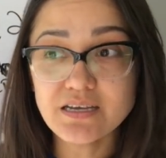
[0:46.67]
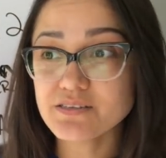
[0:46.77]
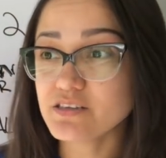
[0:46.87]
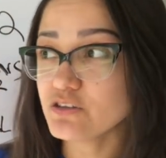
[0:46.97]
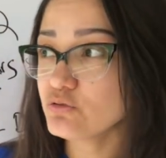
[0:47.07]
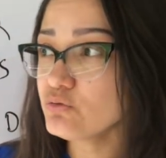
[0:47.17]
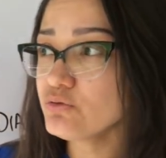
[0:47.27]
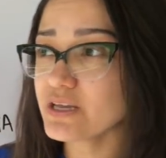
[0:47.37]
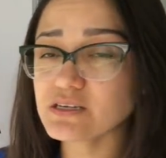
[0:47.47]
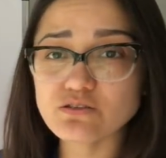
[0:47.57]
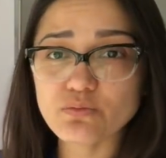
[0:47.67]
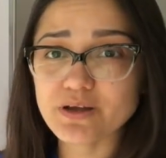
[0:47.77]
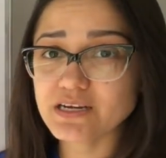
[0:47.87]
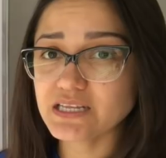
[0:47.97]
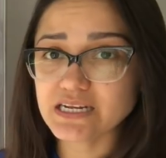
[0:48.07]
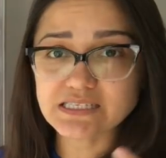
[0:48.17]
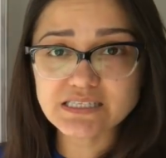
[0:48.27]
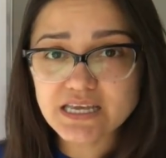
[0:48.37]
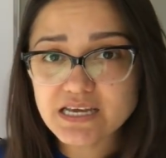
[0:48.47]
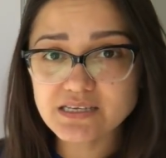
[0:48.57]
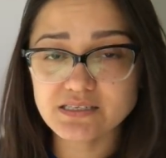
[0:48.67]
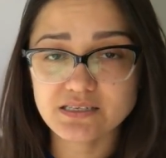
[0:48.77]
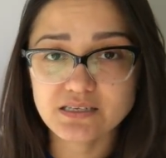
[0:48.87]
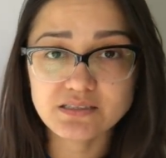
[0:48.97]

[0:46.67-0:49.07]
Si tú quieres comer de las 10,